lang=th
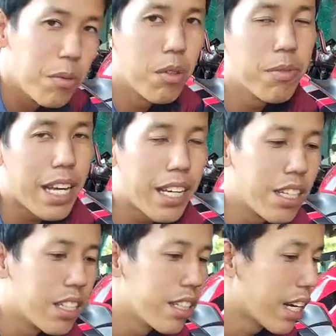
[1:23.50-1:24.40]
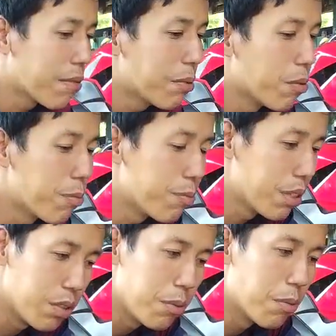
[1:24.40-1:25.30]
ที่ผมใส่นะครับที่ผม
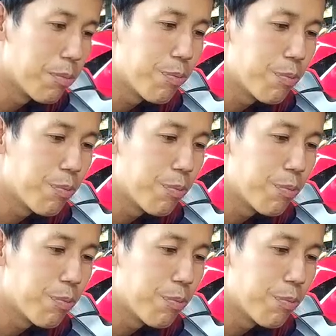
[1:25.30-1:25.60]
ที่ผม